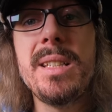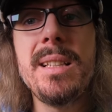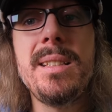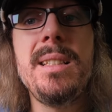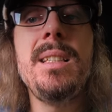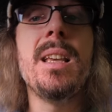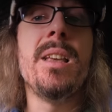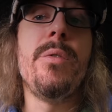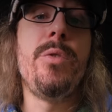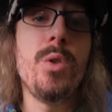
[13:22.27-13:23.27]
sexy
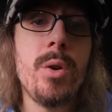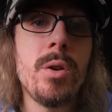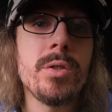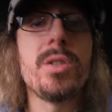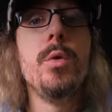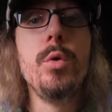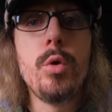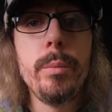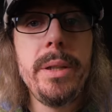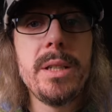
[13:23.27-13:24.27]
et violence, une
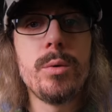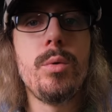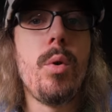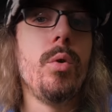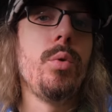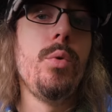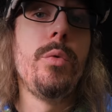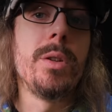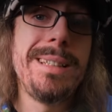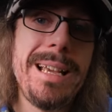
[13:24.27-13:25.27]
combinaison qu'on retrouve
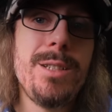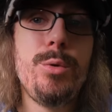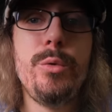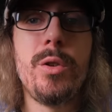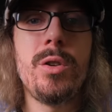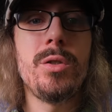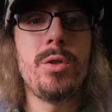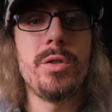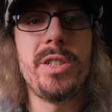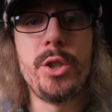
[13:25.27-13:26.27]
très souvent
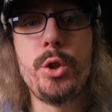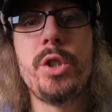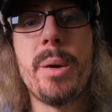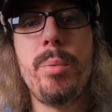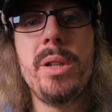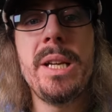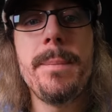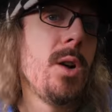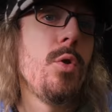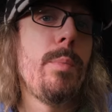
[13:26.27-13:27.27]
dans ces jeux japonais.
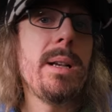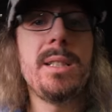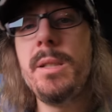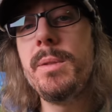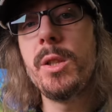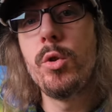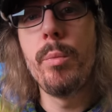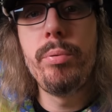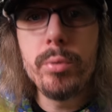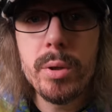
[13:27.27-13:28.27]
Le principe c'est que
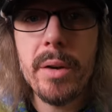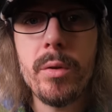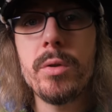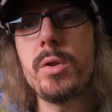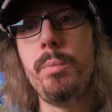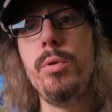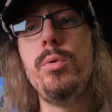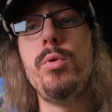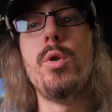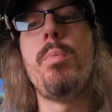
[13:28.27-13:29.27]
plus tu avances, plus
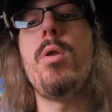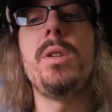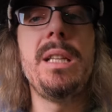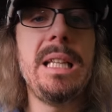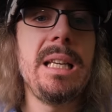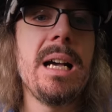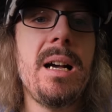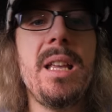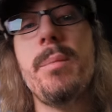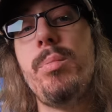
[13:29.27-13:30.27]
tu te prends des dégâts
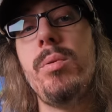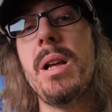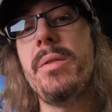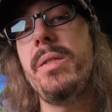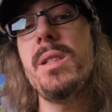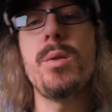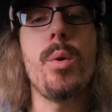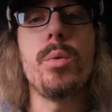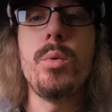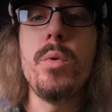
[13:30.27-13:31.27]
et plus la fille se
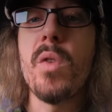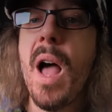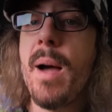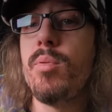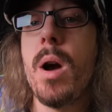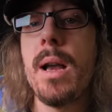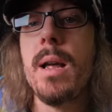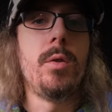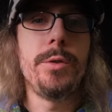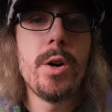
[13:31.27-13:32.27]
retrouve à poil.
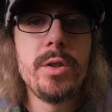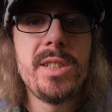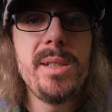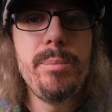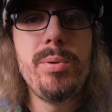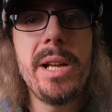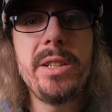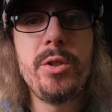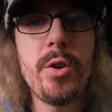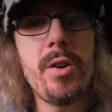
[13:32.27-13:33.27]
On a aussi Bullet
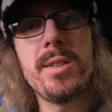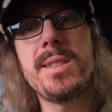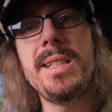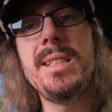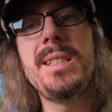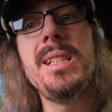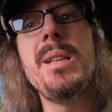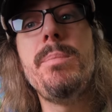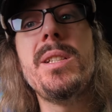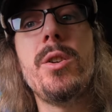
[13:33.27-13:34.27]
Girls, ici
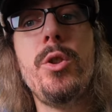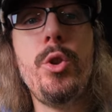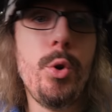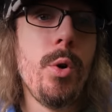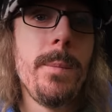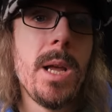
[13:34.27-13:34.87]
l'épisode 2,